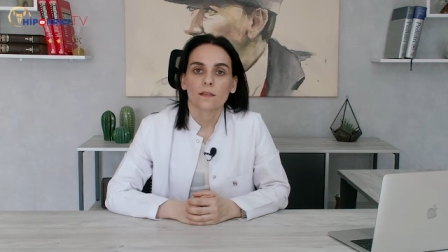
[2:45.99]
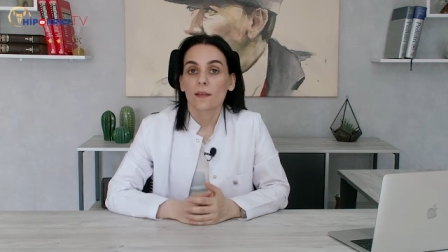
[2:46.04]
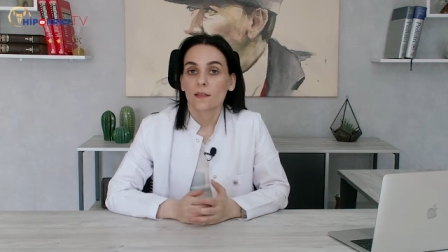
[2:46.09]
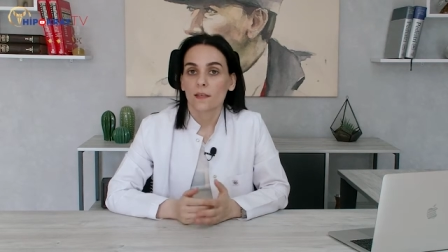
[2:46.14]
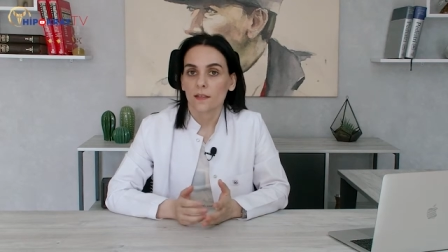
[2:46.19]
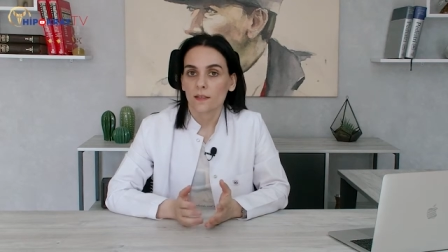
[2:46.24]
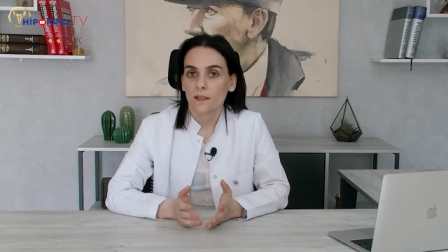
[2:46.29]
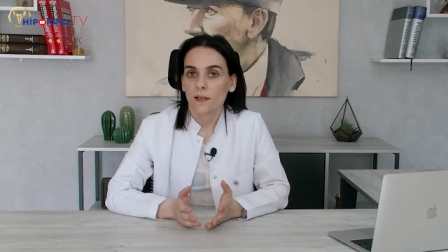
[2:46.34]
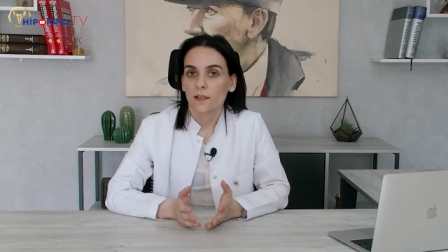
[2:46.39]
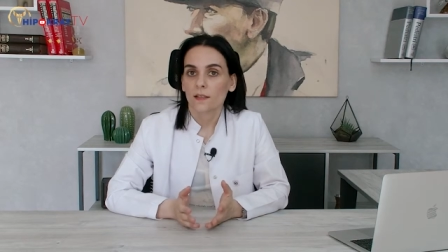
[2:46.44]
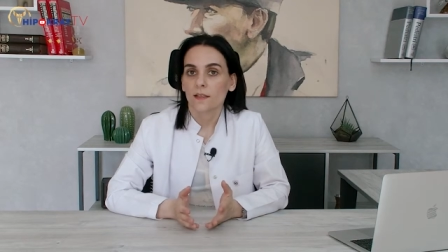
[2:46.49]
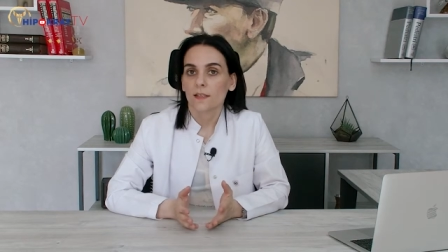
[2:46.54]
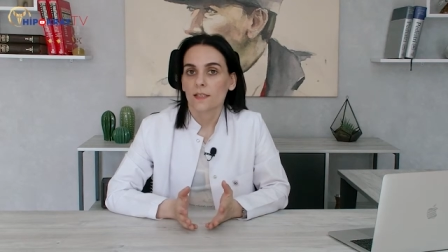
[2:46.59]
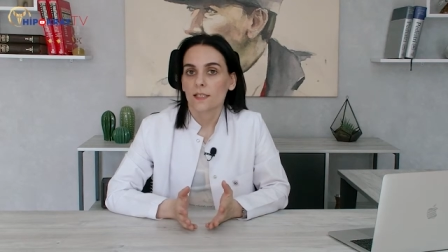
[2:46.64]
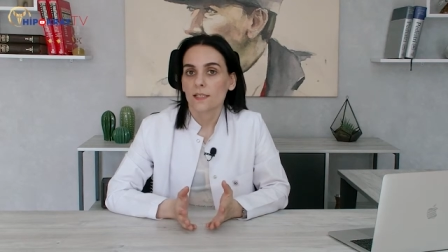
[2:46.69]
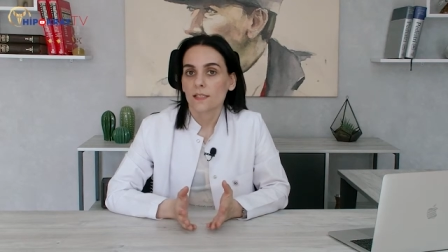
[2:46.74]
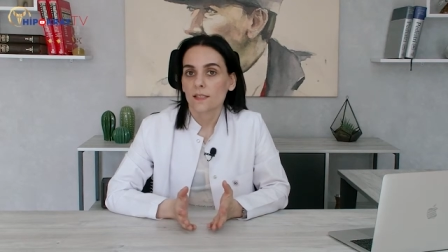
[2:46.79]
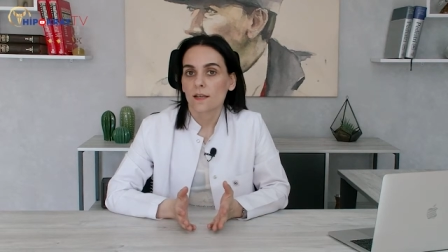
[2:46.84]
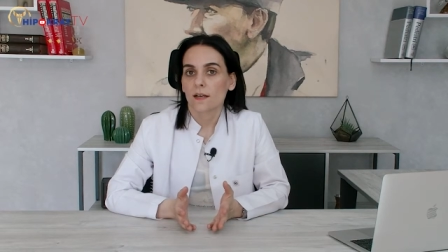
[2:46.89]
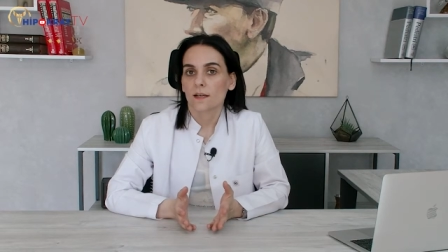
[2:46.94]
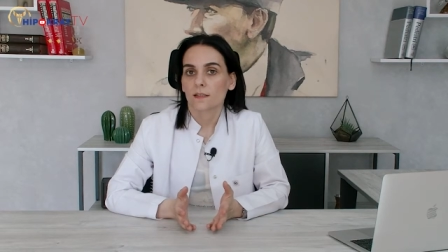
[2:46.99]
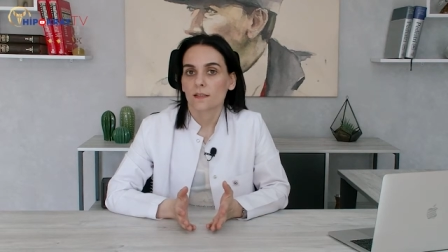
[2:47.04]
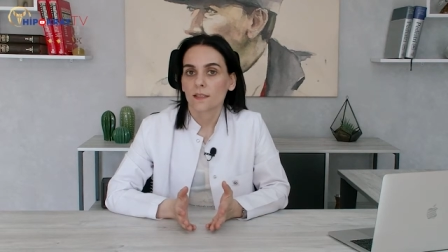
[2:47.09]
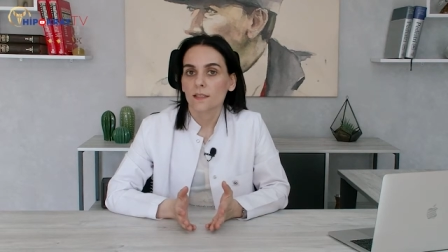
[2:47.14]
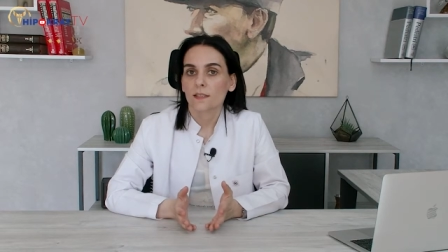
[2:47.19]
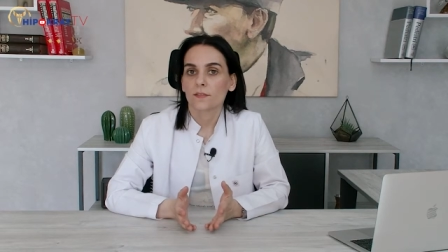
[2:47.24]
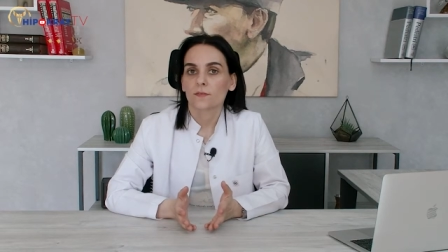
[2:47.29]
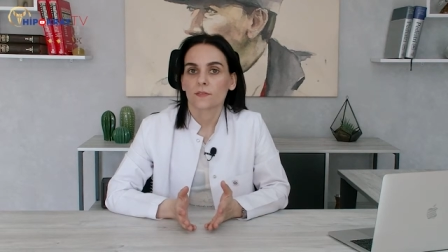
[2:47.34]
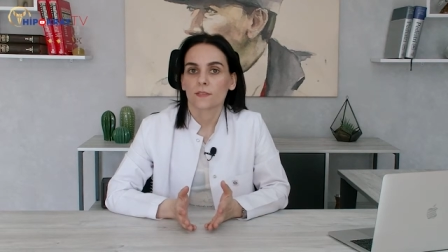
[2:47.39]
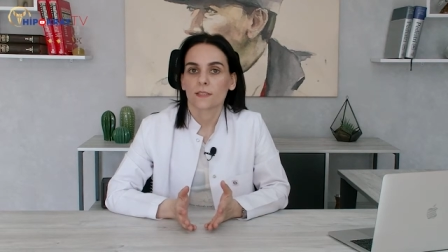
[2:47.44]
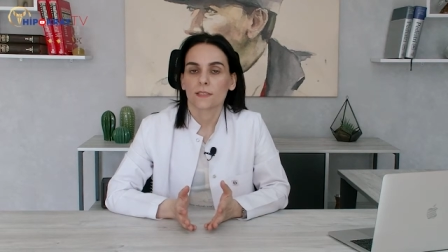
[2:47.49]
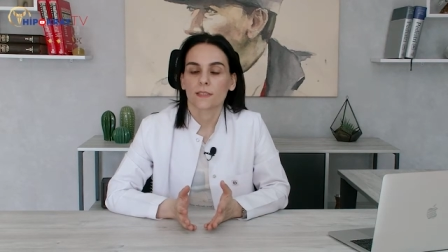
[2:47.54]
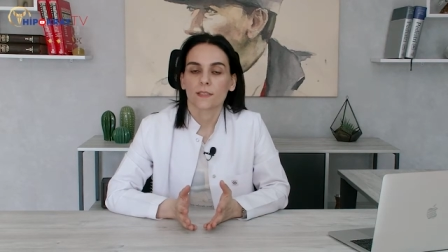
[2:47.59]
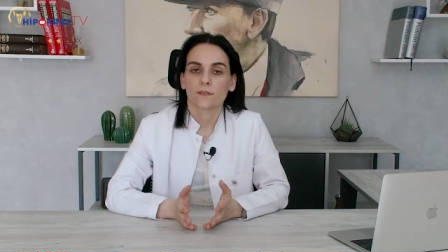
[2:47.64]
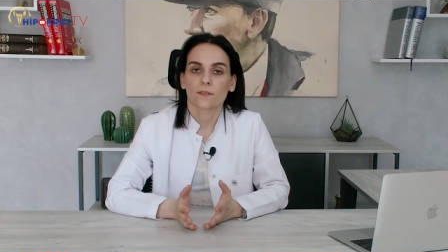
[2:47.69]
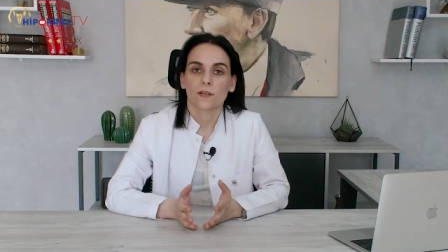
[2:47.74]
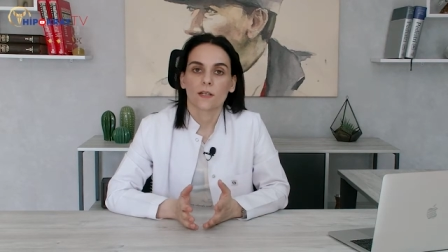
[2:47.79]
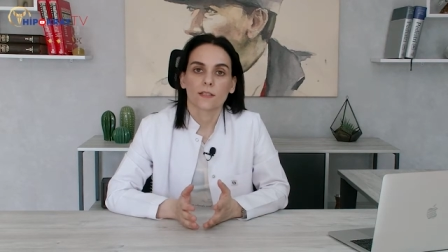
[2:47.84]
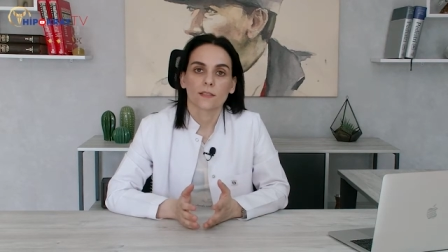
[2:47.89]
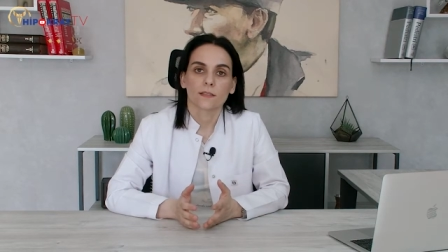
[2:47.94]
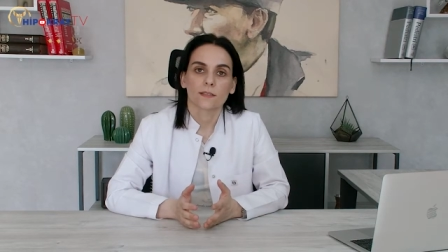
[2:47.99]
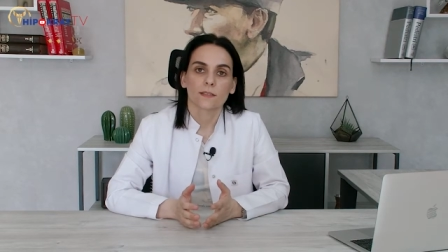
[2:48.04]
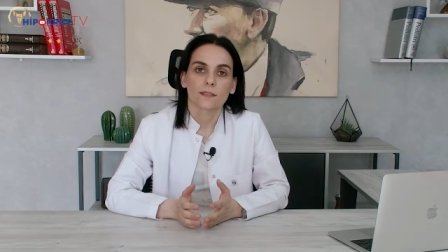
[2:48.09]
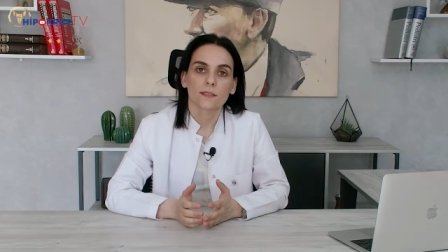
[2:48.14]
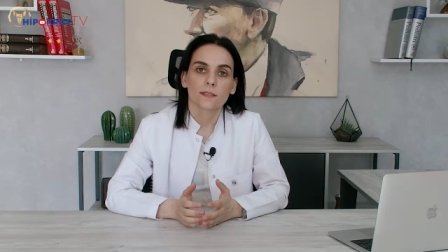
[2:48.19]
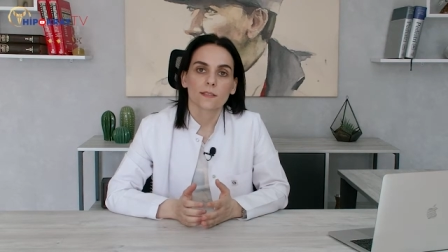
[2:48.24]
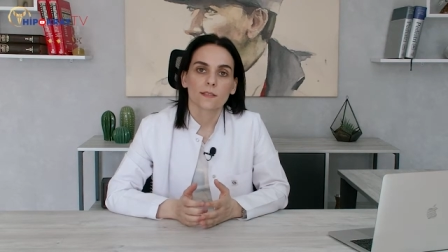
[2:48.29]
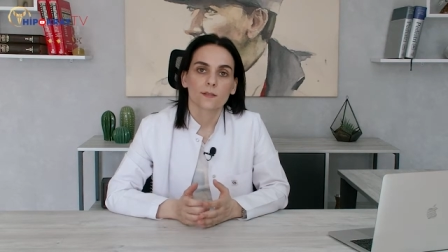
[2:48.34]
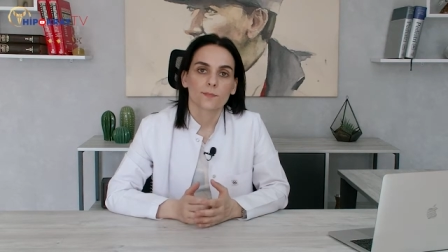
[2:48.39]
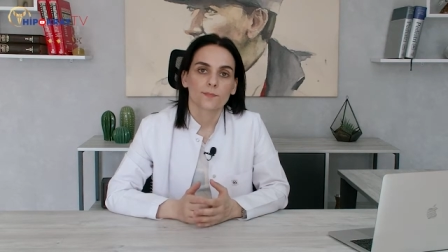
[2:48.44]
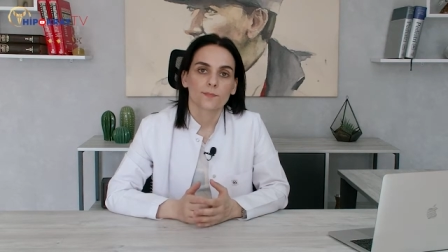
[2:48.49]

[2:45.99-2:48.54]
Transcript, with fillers: Genellikle sağda da fıtık vardır.